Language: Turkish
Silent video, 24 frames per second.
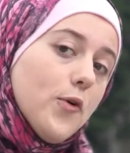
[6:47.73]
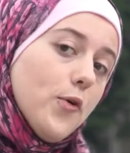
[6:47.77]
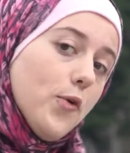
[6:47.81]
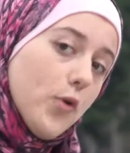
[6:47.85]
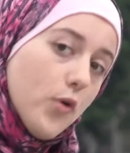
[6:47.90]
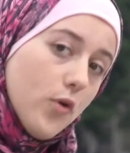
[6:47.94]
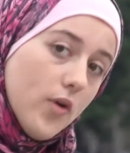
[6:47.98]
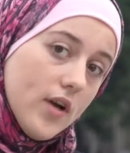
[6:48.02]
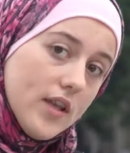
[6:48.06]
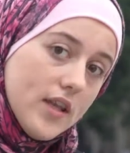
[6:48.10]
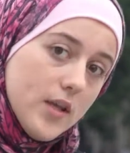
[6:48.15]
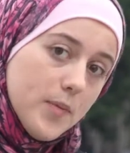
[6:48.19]

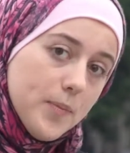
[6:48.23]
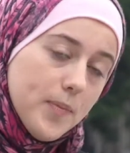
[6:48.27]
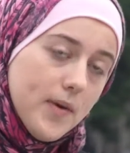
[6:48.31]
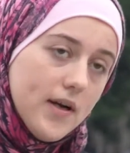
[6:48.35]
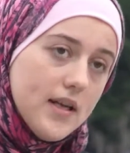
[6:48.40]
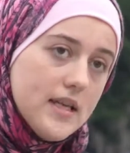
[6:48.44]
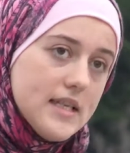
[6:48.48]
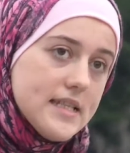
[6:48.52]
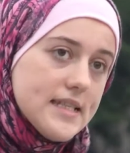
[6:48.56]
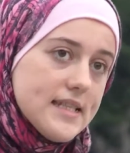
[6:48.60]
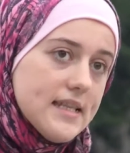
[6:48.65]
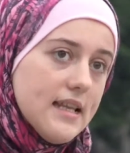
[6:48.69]
Bundan sonra
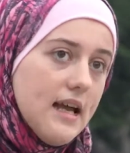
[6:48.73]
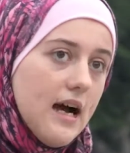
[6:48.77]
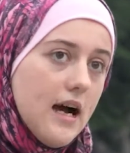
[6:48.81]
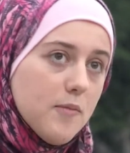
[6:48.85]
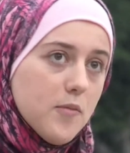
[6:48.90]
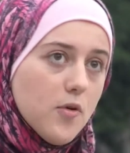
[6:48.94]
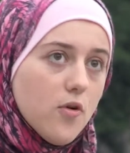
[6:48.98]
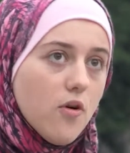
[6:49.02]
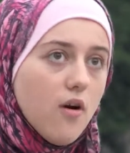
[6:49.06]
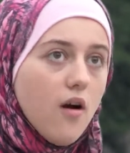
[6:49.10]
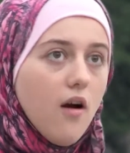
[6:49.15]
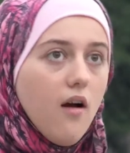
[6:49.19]
Kur'an-ı
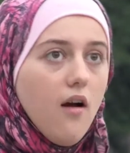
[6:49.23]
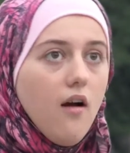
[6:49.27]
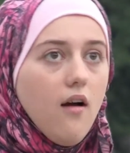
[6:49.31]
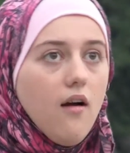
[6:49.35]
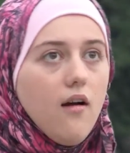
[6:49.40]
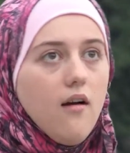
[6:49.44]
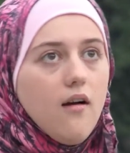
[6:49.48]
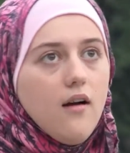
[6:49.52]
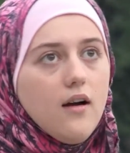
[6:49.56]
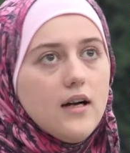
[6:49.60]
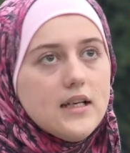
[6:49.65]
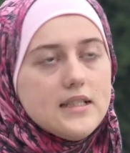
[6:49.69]
Kerim'i
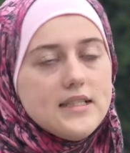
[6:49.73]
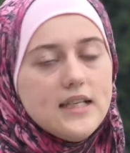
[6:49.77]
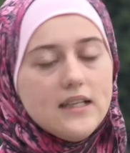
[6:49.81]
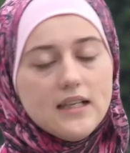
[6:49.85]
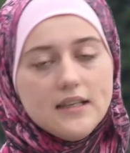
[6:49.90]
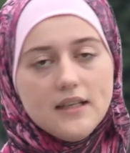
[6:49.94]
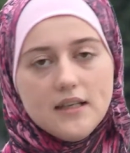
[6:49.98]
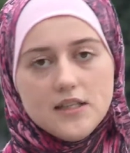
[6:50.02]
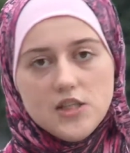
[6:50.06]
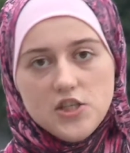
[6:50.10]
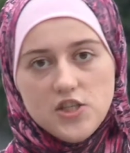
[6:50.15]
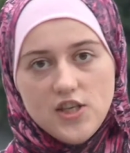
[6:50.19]
düşünerek
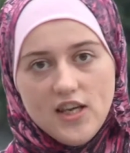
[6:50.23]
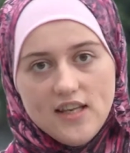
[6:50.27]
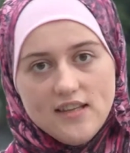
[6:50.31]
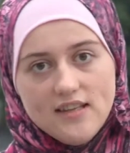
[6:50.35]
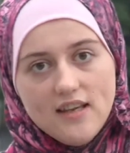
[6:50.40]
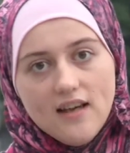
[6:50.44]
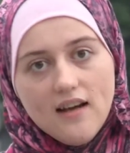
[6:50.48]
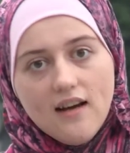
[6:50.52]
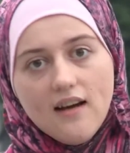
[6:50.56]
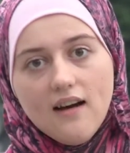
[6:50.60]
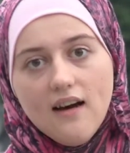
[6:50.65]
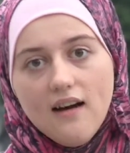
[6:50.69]

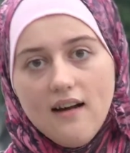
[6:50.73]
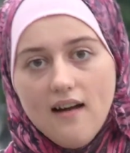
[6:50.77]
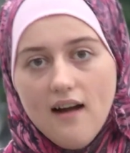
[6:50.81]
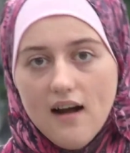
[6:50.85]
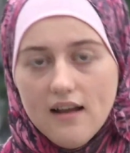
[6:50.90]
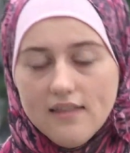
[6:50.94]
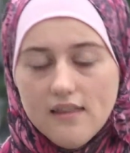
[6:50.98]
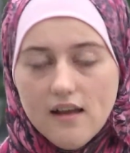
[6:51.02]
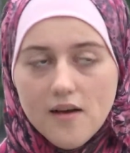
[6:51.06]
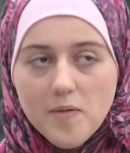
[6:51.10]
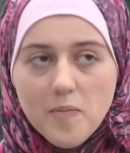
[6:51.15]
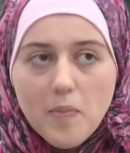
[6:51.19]
okumaya ve
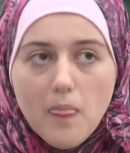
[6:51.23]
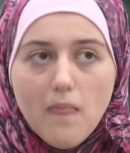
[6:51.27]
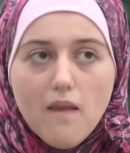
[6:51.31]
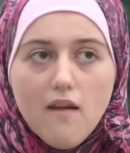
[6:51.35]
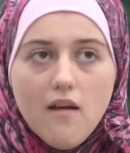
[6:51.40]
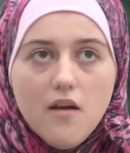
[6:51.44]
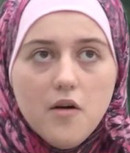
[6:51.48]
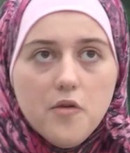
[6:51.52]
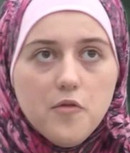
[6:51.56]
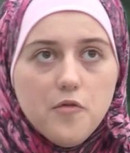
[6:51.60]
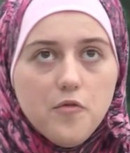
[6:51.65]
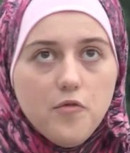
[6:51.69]
ablama
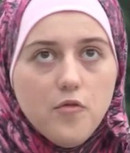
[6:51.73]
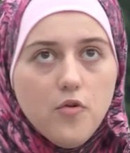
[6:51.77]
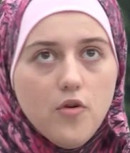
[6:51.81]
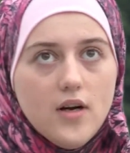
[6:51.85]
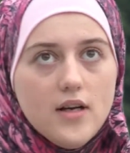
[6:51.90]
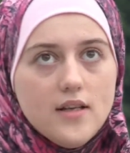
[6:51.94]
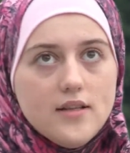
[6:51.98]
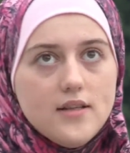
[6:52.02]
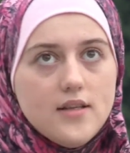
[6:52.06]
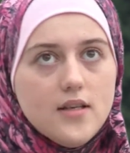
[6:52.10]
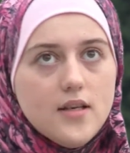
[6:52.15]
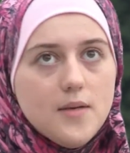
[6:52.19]

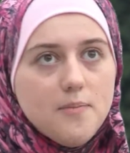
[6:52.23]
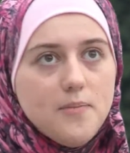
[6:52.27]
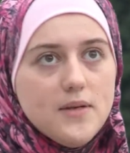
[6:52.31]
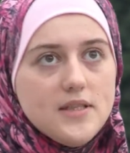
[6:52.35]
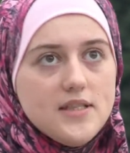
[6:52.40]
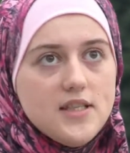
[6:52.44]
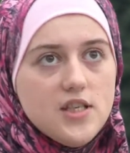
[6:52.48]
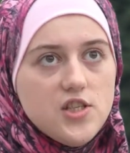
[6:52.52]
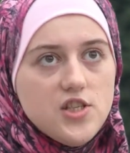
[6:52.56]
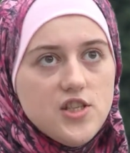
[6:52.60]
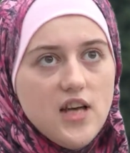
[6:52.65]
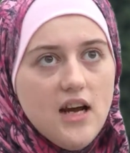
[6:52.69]
okuduklarımla ilgili
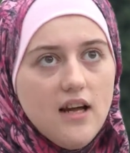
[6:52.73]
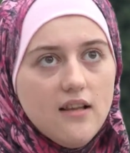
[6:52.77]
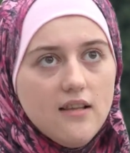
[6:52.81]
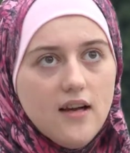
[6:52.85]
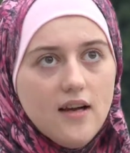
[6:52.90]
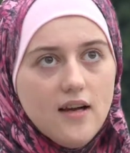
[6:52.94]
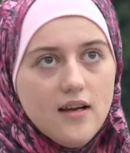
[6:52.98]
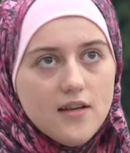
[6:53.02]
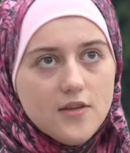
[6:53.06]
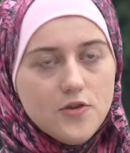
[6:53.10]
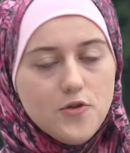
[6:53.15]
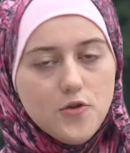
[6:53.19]
soru
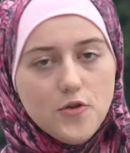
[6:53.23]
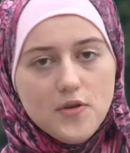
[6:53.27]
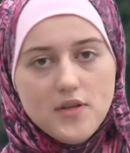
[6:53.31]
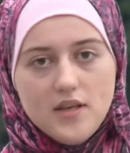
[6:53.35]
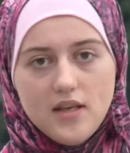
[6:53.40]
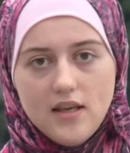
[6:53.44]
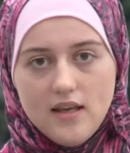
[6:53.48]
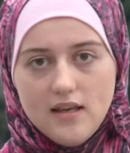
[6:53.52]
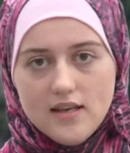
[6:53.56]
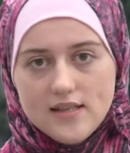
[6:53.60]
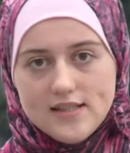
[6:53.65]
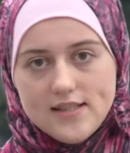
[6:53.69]
sormaya
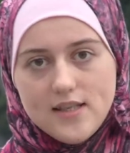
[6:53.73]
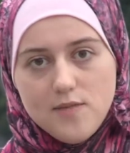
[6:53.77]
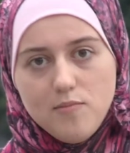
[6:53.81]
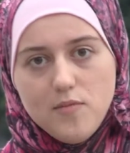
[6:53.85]
başladım.